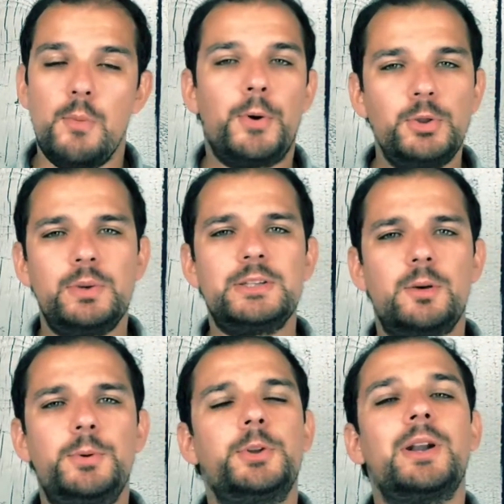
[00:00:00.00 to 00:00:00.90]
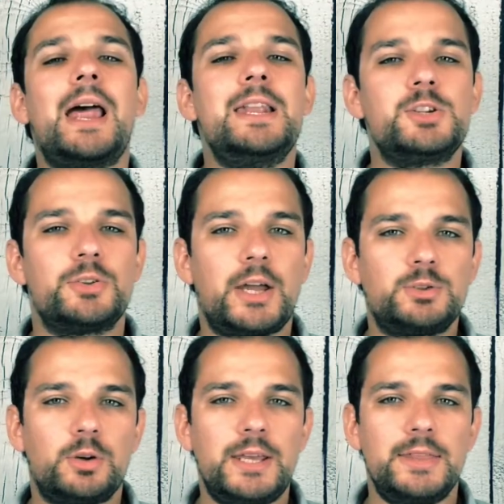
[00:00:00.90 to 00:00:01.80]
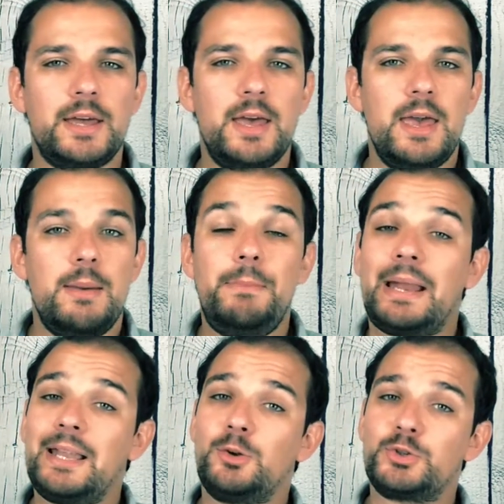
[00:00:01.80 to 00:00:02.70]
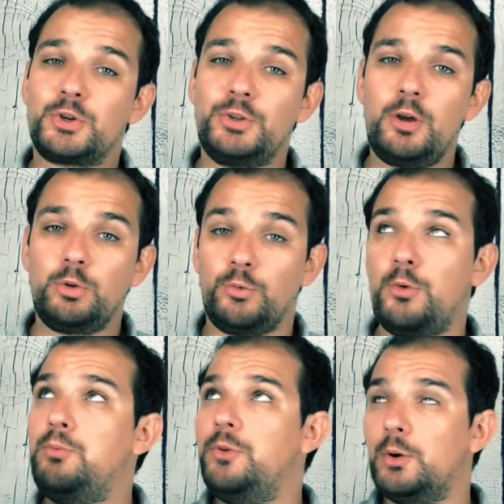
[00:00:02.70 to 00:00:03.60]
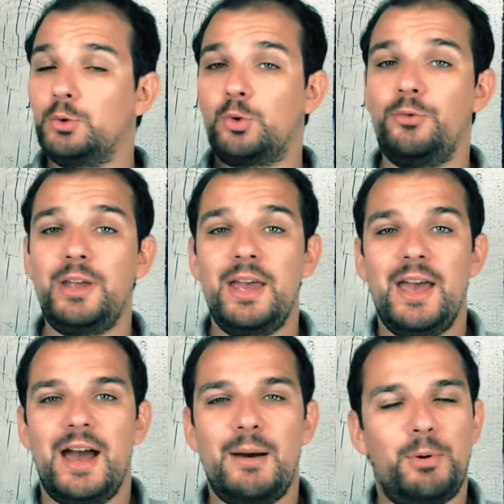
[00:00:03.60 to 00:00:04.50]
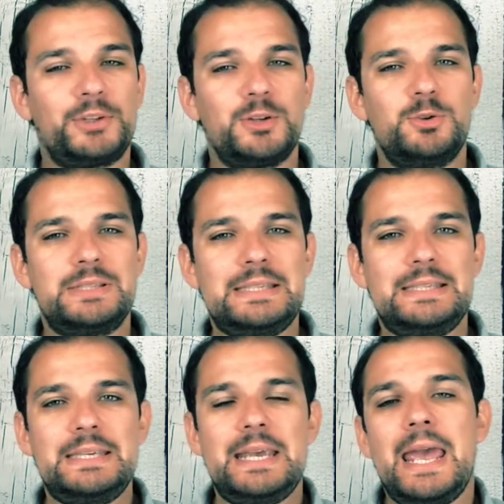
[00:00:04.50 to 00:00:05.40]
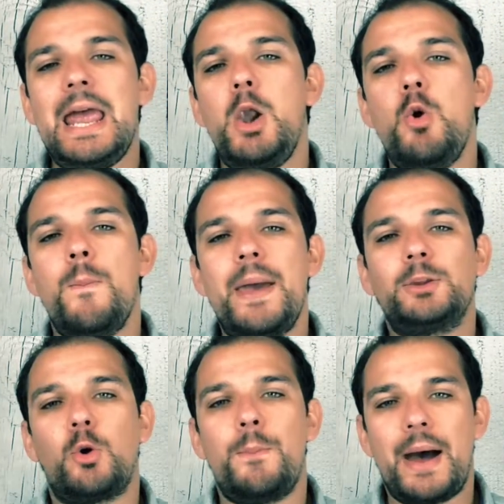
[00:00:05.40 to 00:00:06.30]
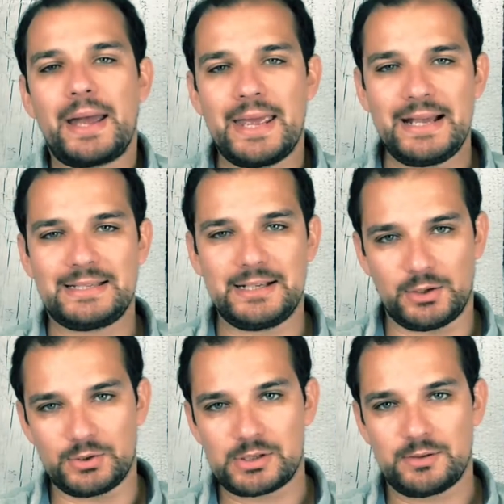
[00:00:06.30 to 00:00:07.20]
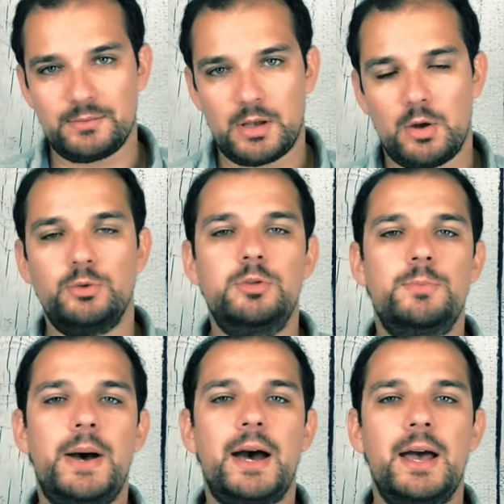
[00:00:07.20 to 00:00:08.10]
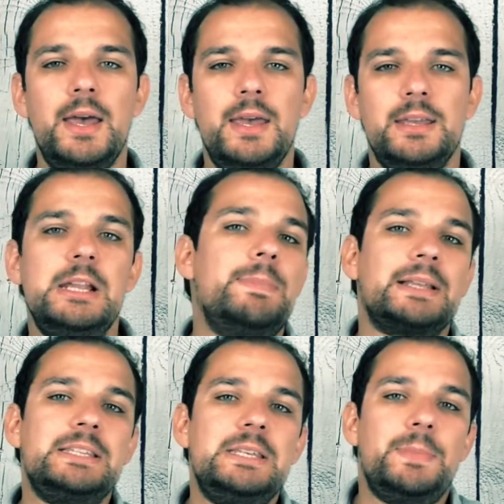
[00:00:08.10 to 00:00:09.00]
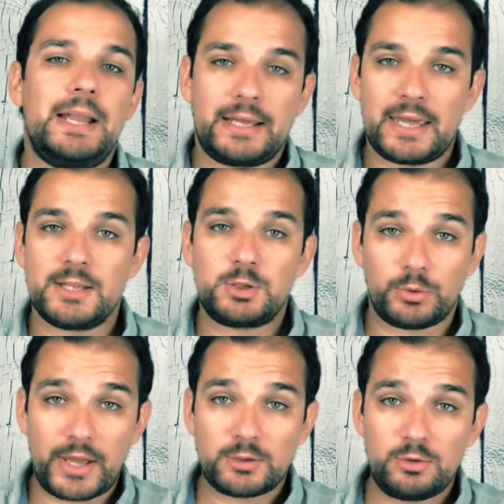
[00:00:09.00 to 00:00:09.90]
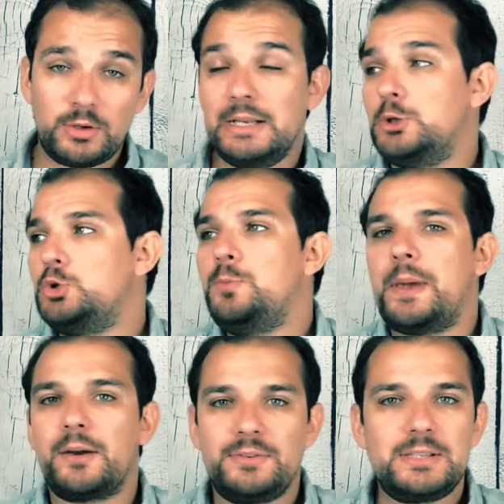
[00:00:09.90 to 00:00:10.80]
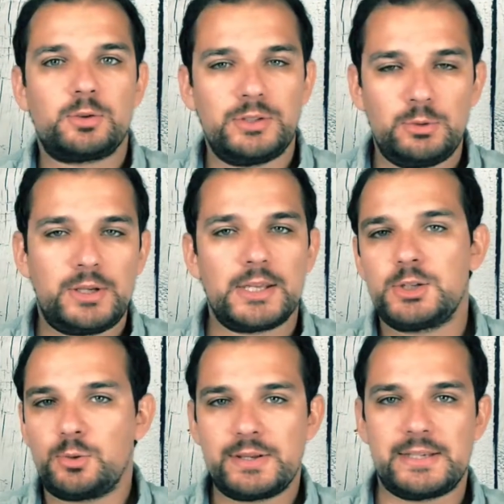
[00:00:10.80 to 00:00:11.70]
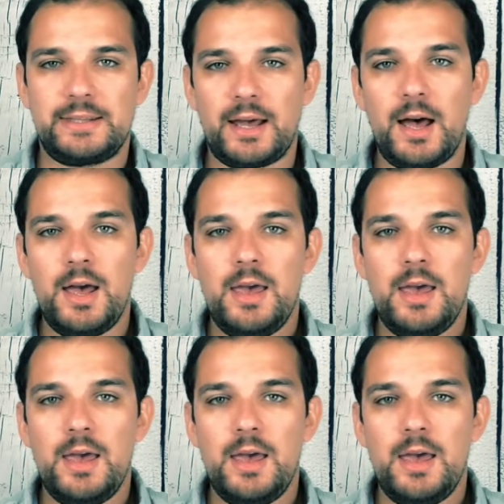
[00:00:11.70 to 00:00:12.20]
Prenons exemple dans la légende arthurienne. Merlin l'Enchanteur, dont vous pouvez retrouver un portrait juste ici, est le maître par excellence. D'une part, il participe à la création d'Arthur, il supervise son éducation, etc.